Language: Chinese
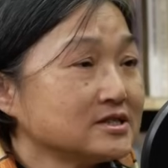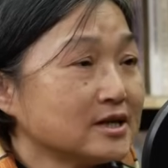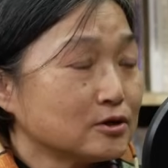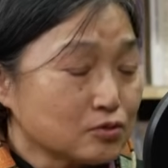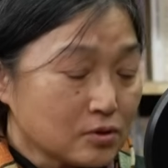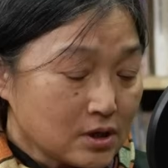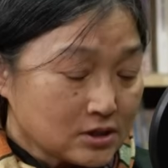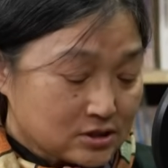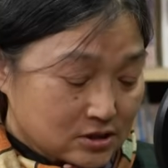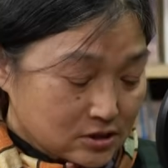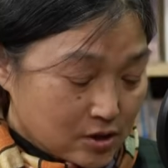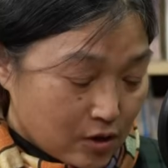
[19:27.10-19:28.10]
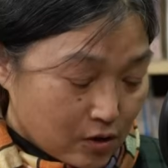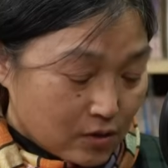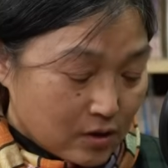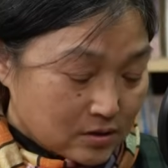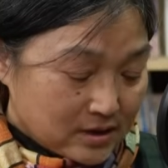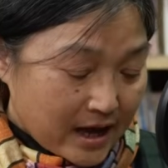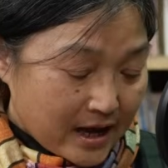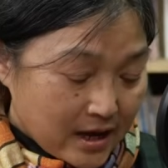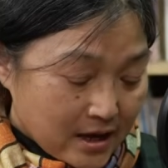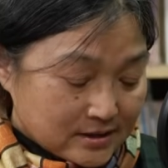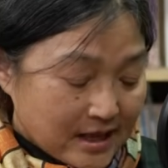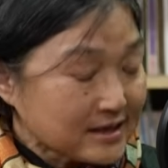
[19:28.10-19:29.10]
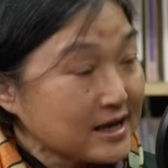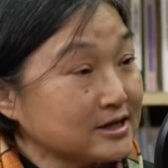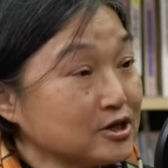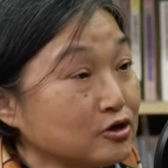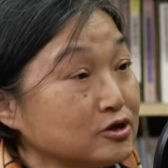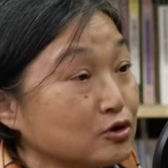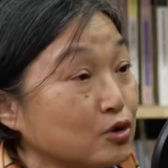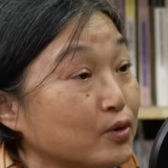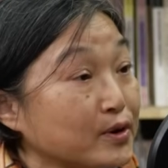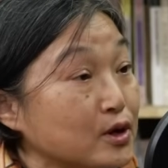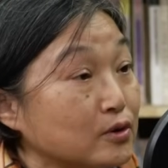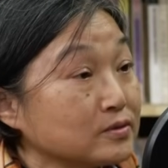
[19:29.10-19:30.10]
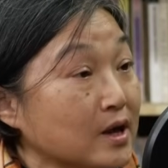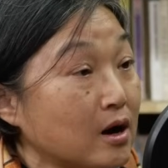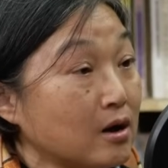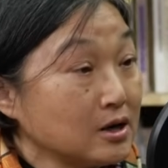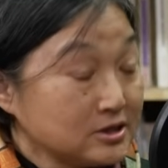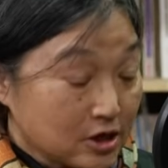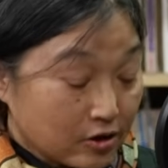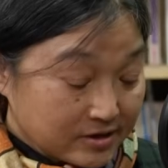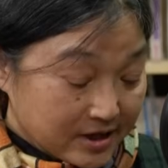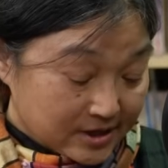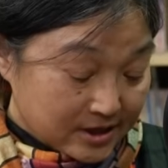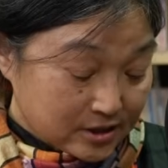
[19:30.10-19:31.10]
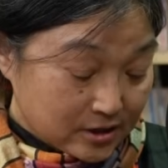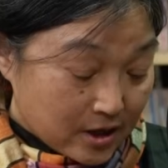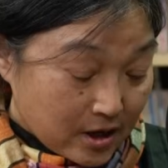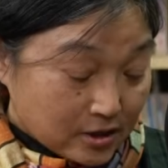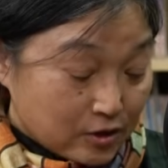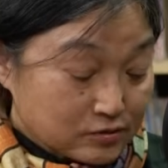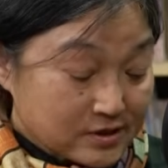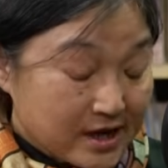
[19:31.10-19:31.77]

解讲说石头它大大小小都会用到，小一点的丢